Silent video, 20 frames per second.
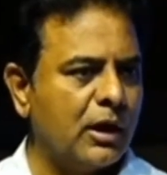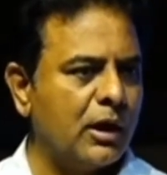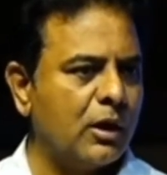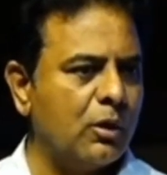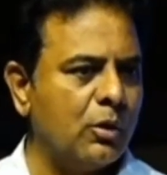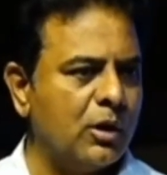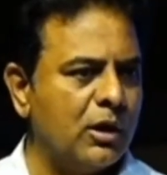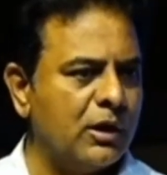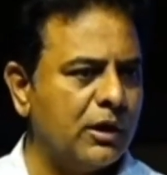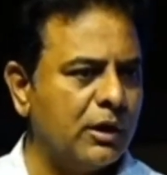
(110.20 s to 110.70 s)
ఆ
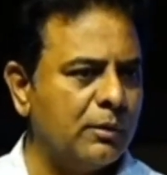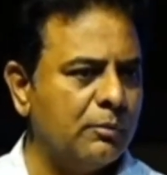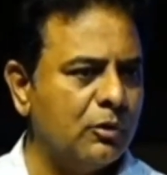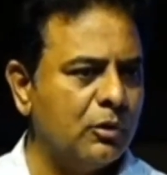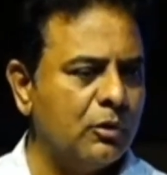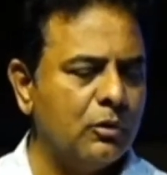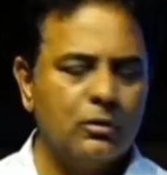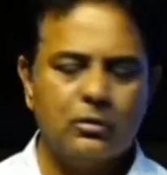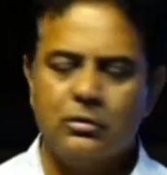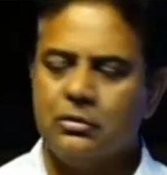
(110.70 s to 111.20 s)
కరోనా
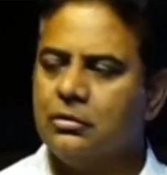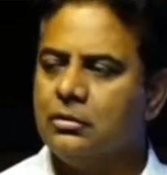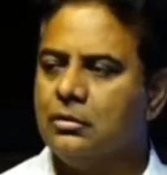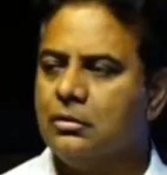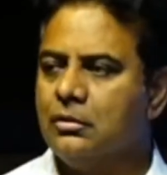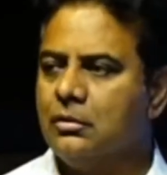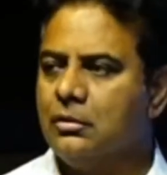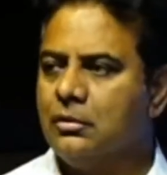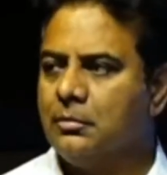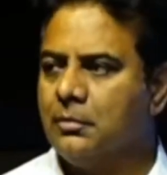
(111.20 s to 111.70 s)
టైంలో
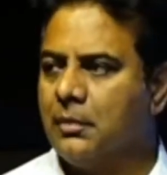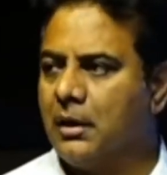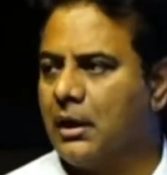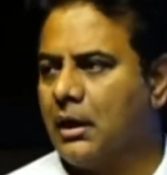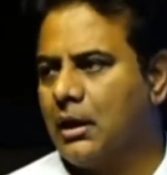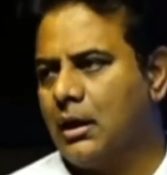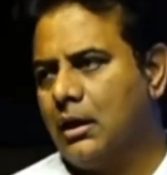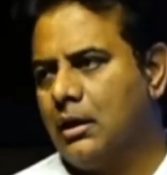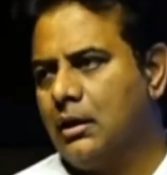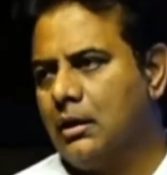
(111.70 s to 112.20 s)

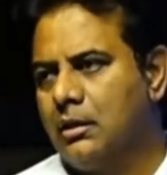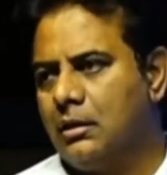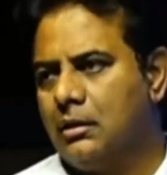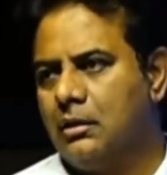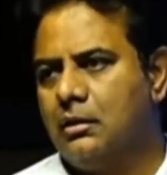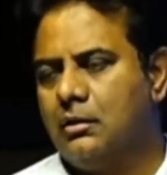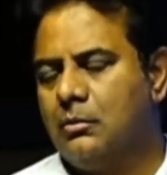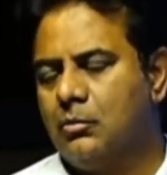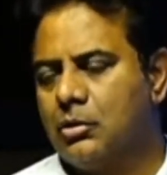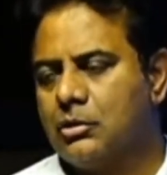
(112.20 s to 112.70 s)
మరి ఇంకా
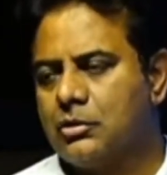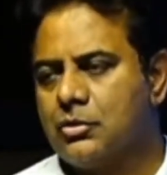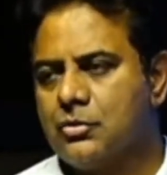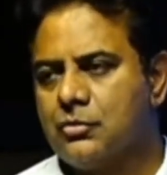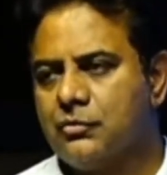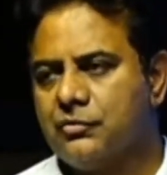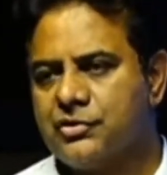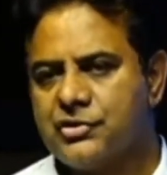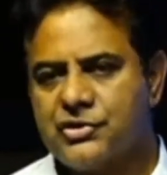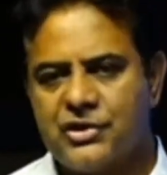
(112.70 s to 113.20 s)

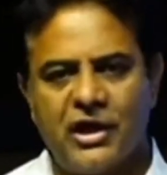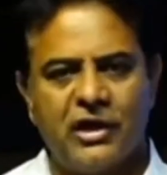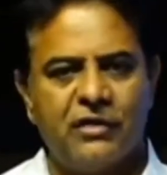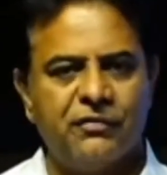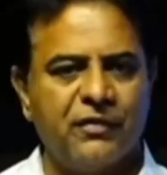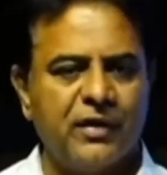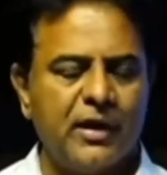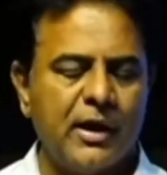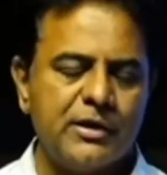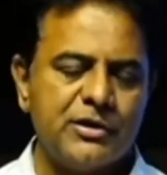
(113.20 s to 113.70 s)
మొత్తం
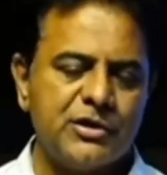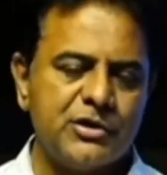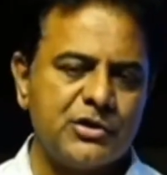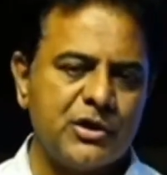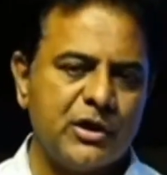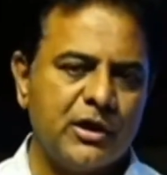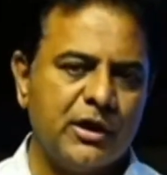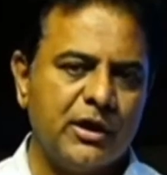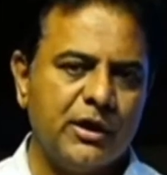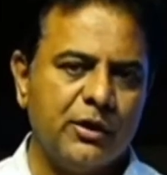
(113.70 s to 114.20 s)
స్టేట్
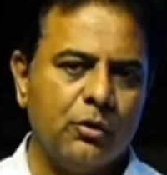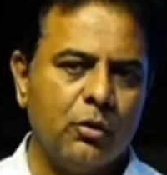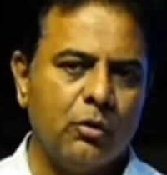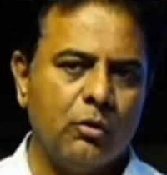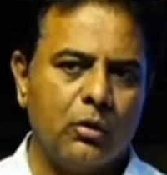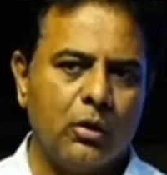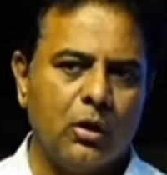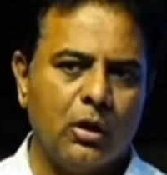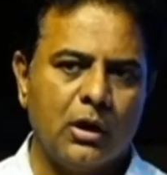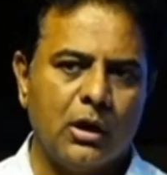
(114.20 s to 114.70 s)
ఫైనాన్సెస్ అనండి
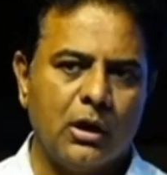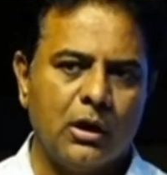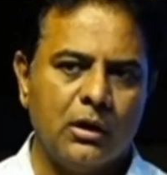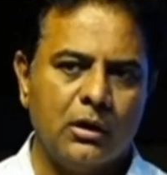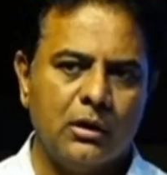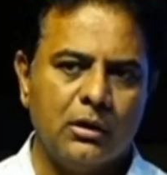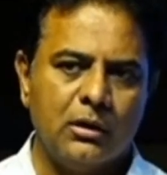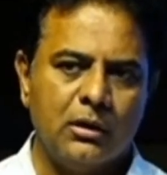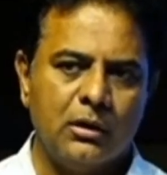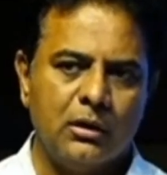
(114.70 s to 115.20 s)

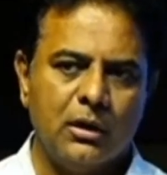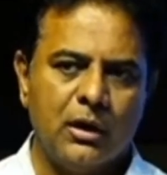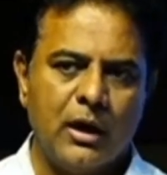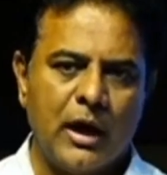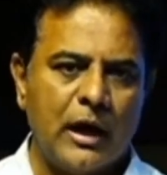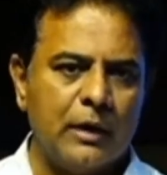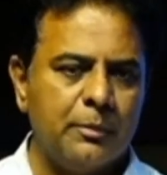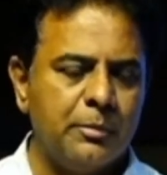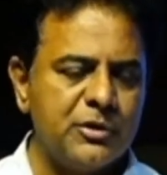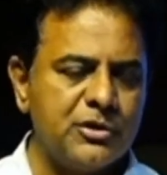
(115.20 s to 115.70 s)
ఓవరాల్గా
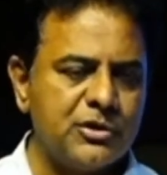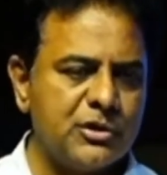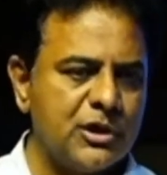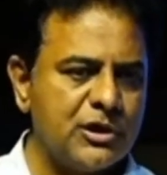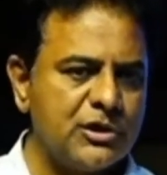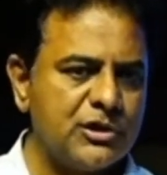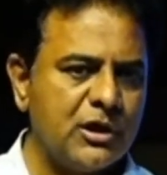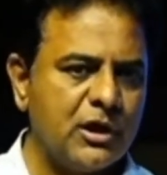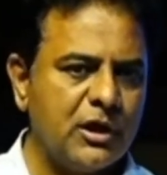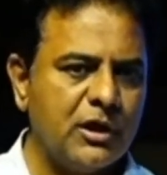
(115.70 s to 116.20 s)

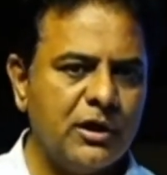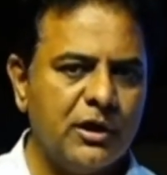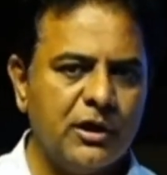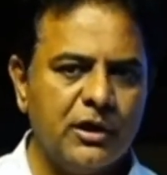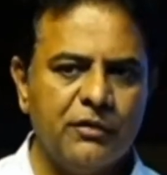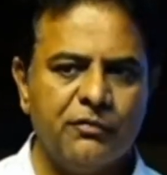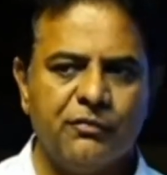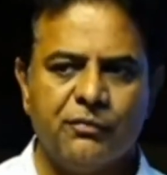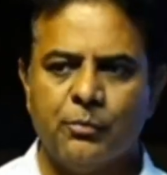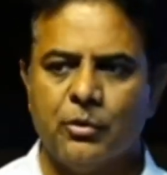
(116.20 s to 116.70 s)
అడ్మినిస్ట్రేషన్
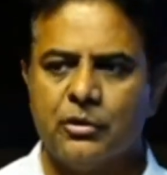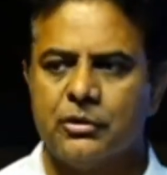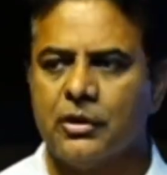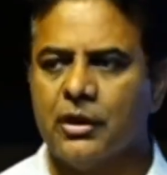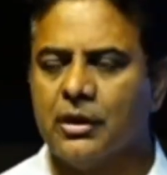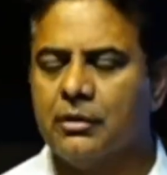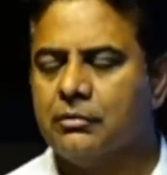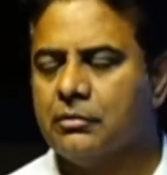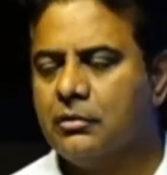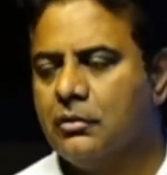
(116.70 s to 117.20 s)
అనండి
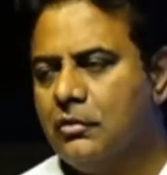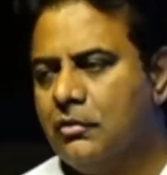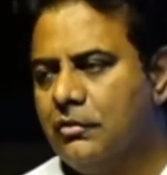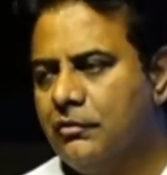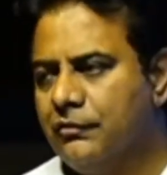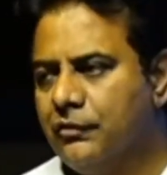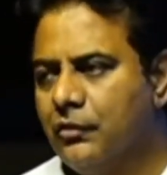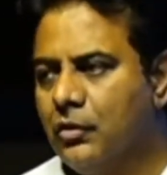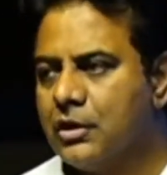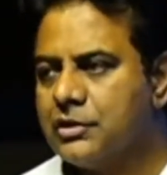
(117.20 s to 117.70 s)
మొత్తం
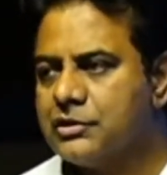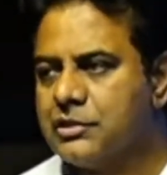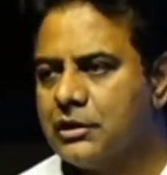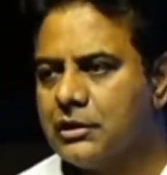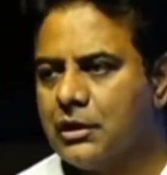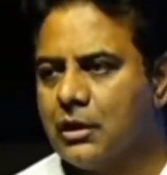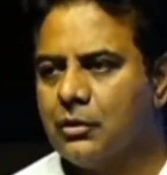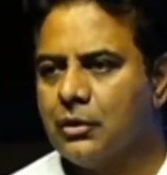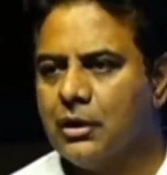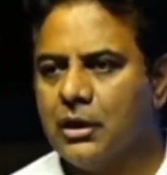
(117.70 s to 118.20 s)
ఫోకస్
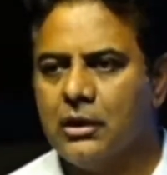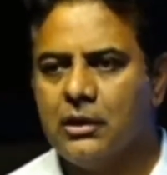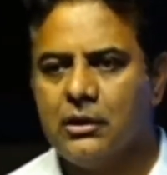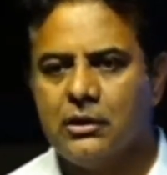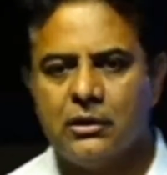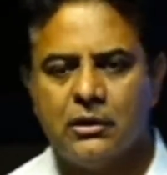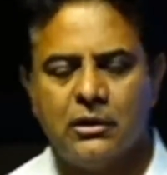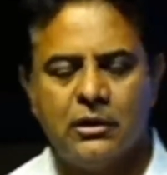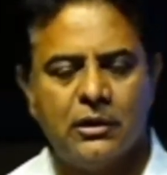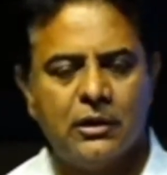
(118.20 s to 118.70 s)
అంతా కూడా
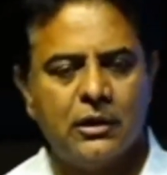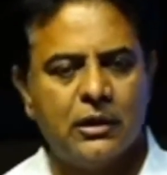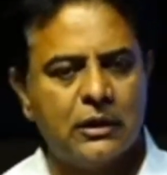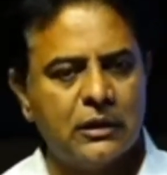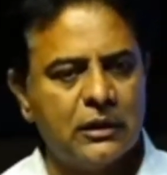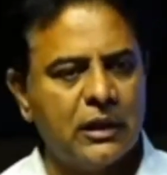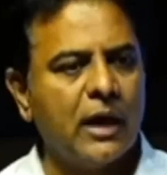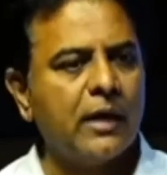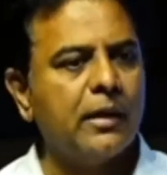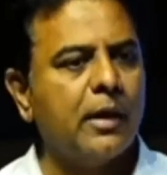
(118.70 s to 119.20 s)

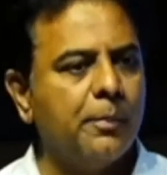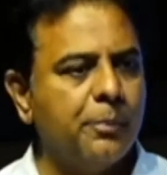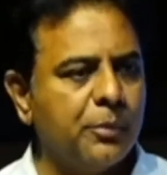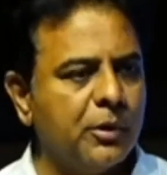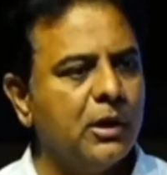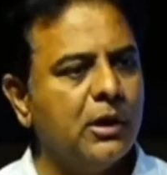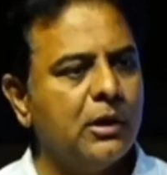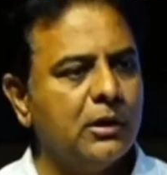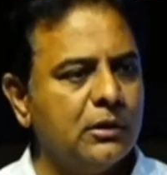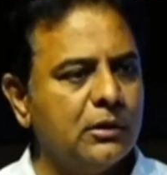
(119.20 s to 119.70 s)

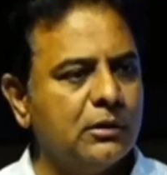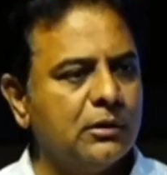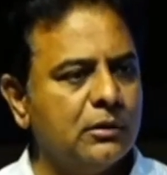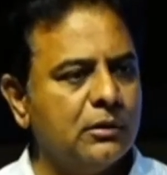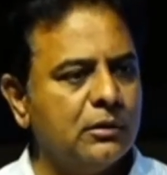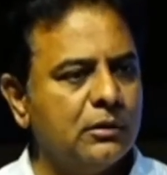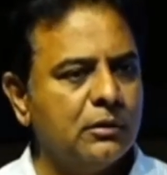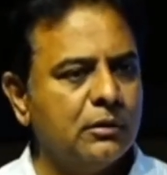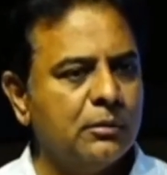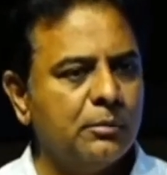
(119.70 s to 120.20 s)
దాదాపుగా
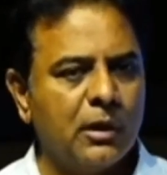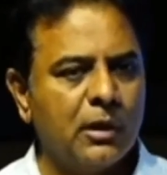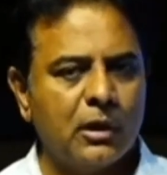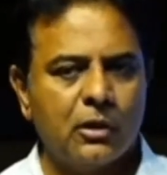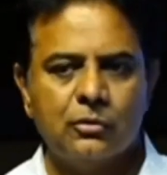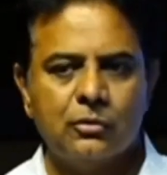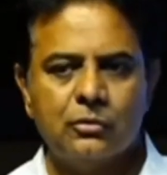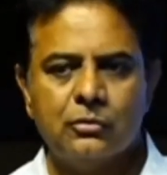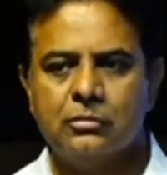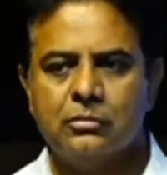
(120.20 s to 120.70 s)

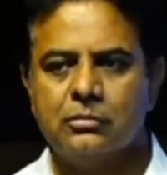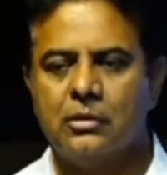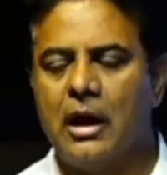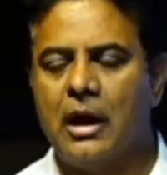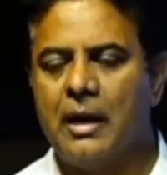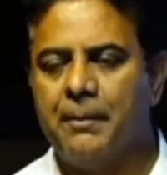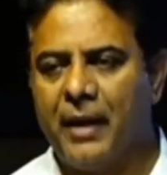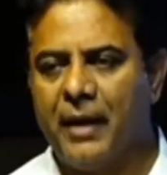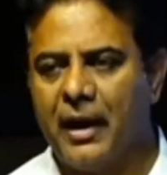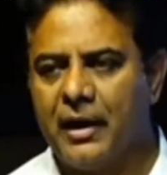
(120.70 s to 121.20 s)
మనకు
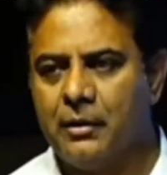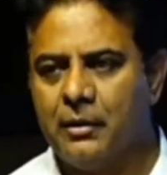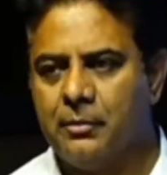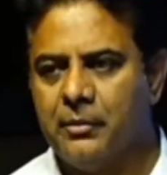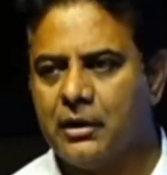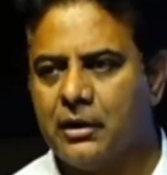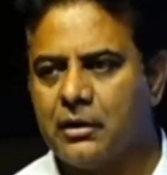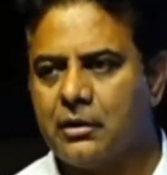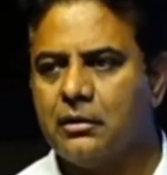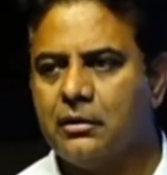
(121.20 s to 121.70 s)
ఆ
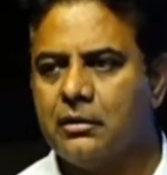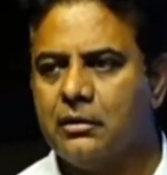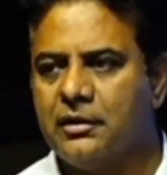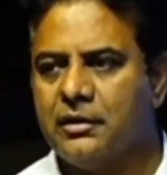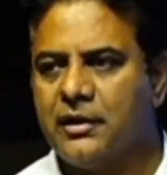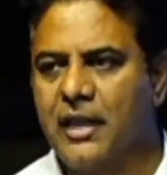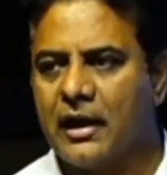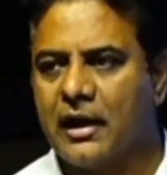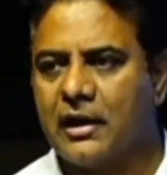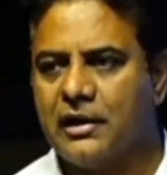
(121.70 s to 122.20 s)
పాండమిక్
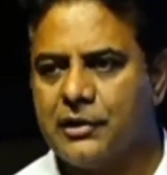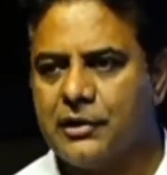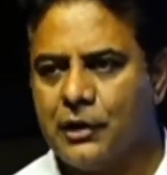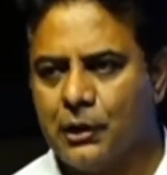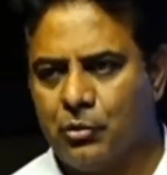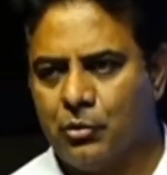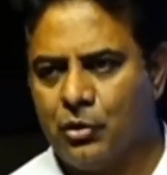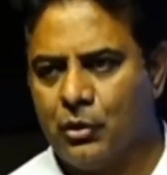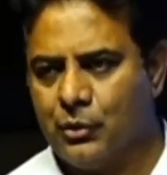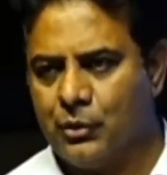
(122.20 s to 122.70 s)
ట్యాకిల్
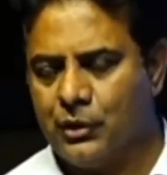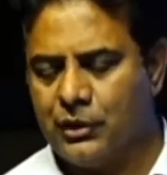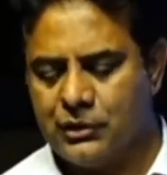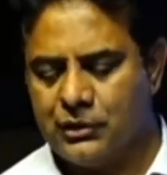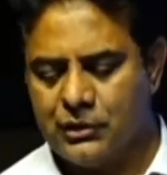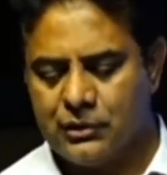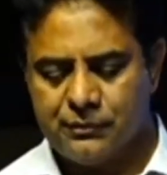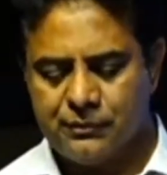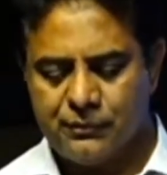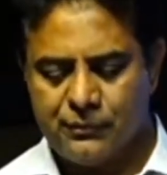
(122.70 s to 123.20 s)
చేయడంలోనే
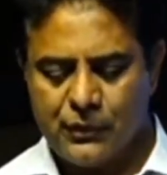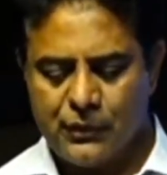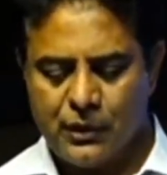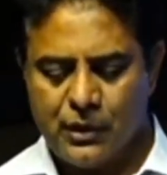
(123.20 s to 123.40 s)
ఉండింది